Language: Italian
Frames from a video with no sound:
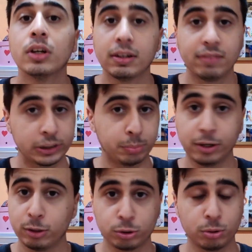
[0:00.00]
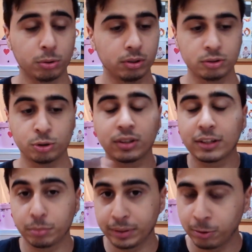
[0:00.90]
Ve la spoilerò solo,
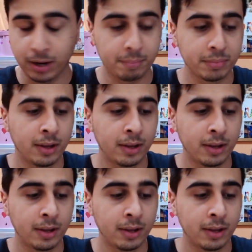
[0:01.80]
soltanto per ora.